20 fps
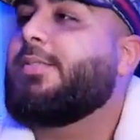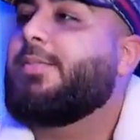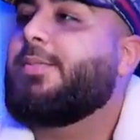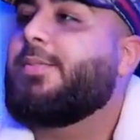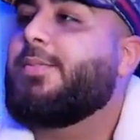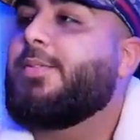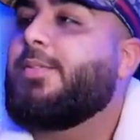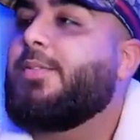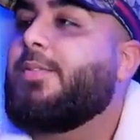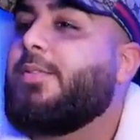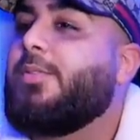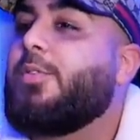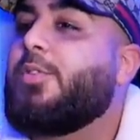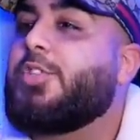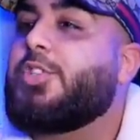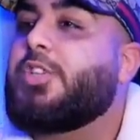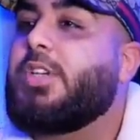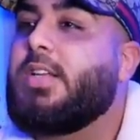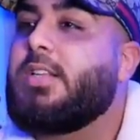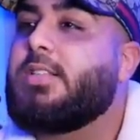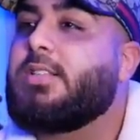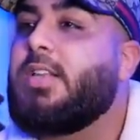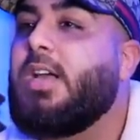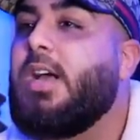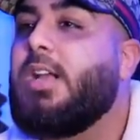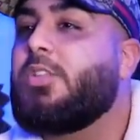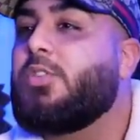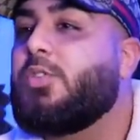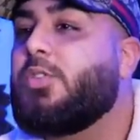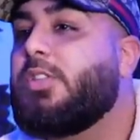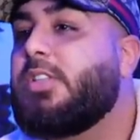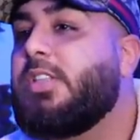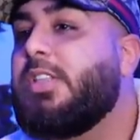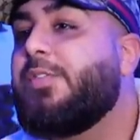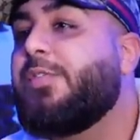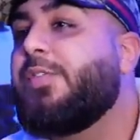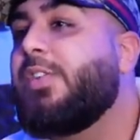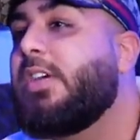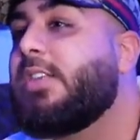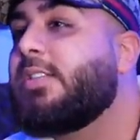Mhm. Wirklich krass. Also die
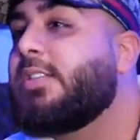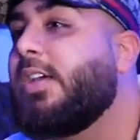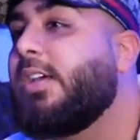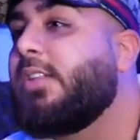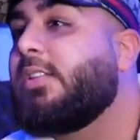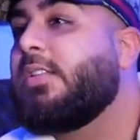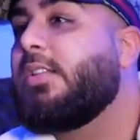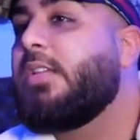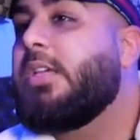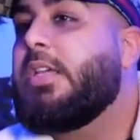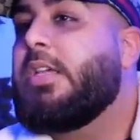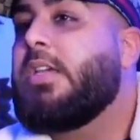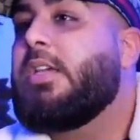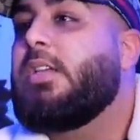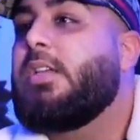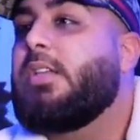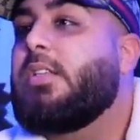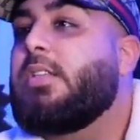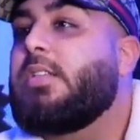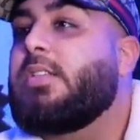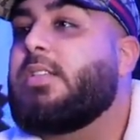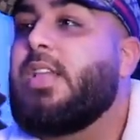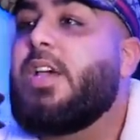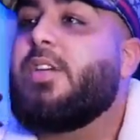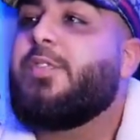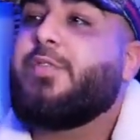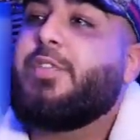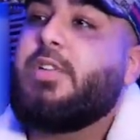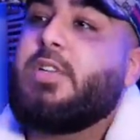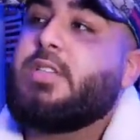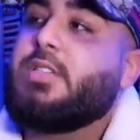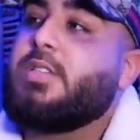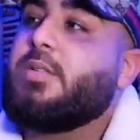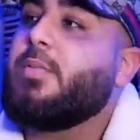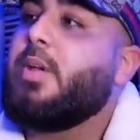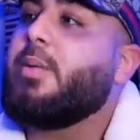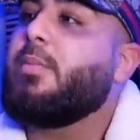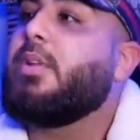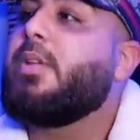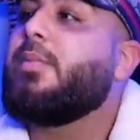Phase hat sehr vieles in
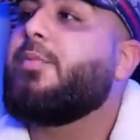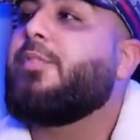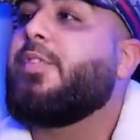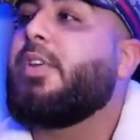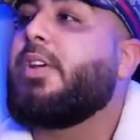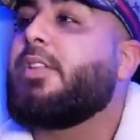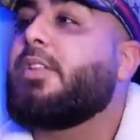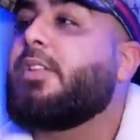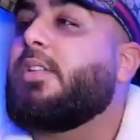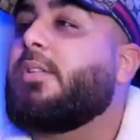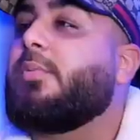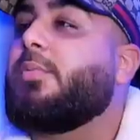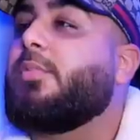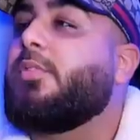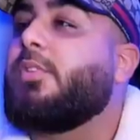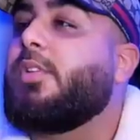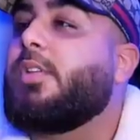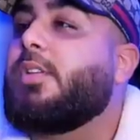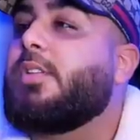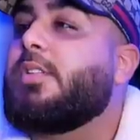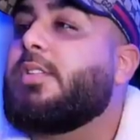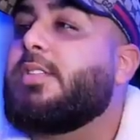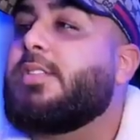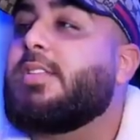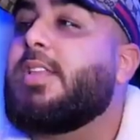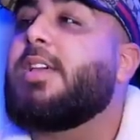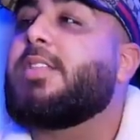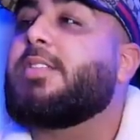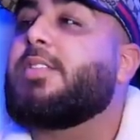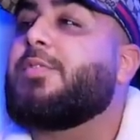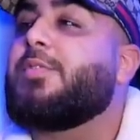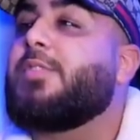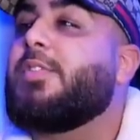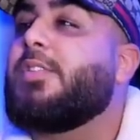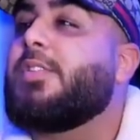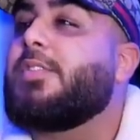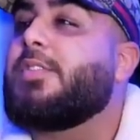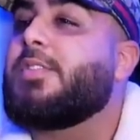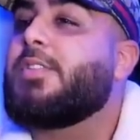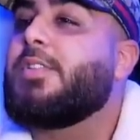meinem Leben verändert, mhm. Bruder. Sehr, sehr
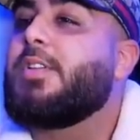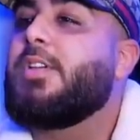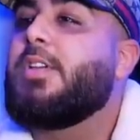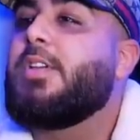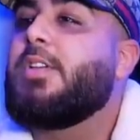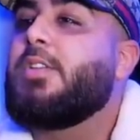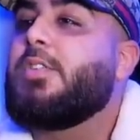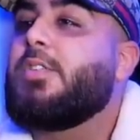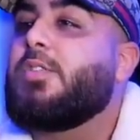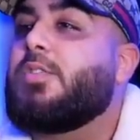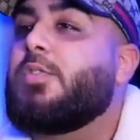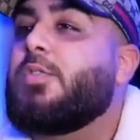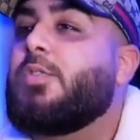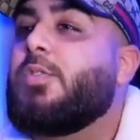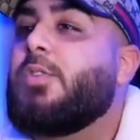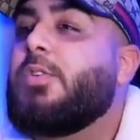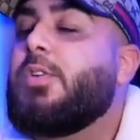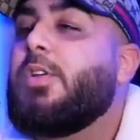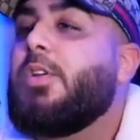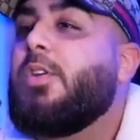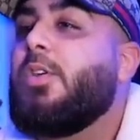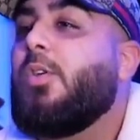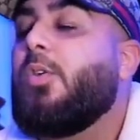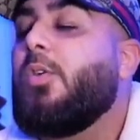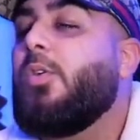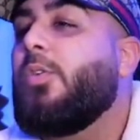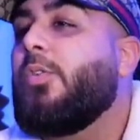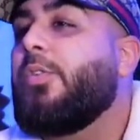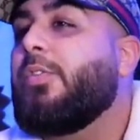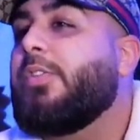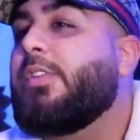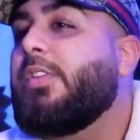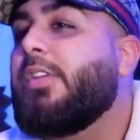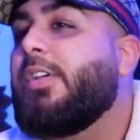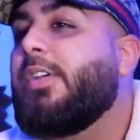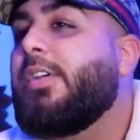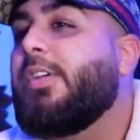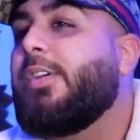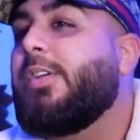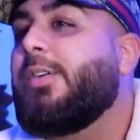vieles. So. Und
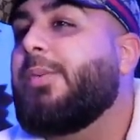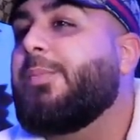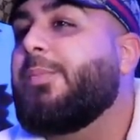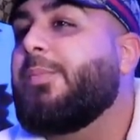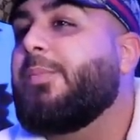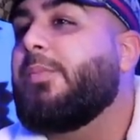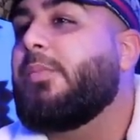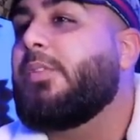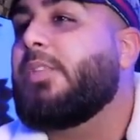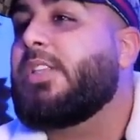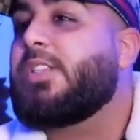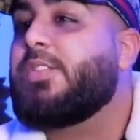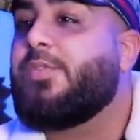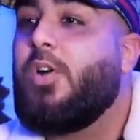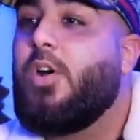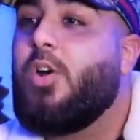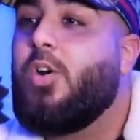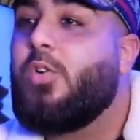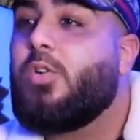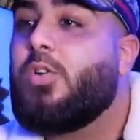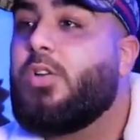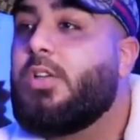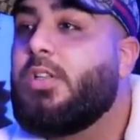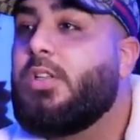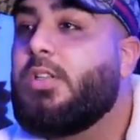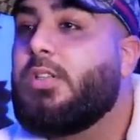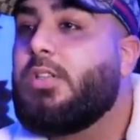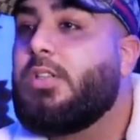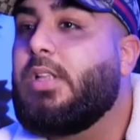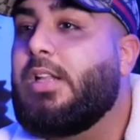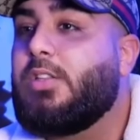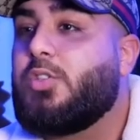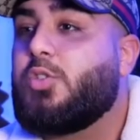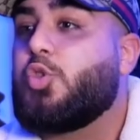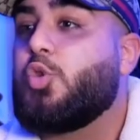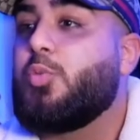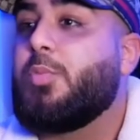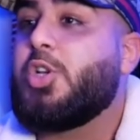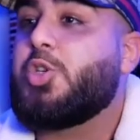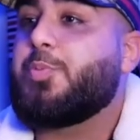ähm, das war auch, also
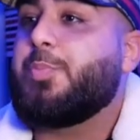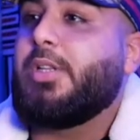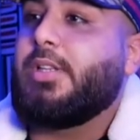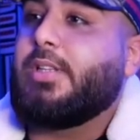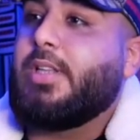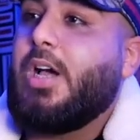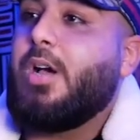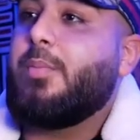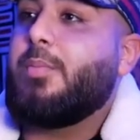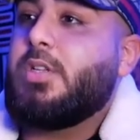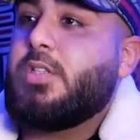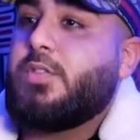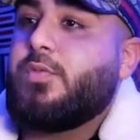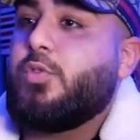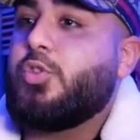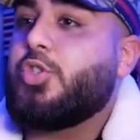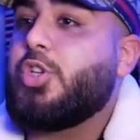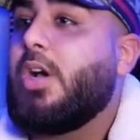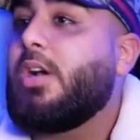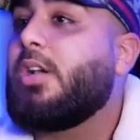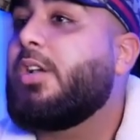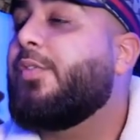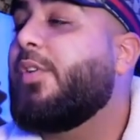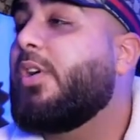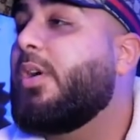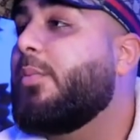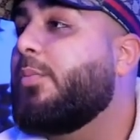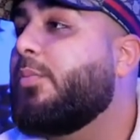zum Beispiel damals, wo ich angefangen habe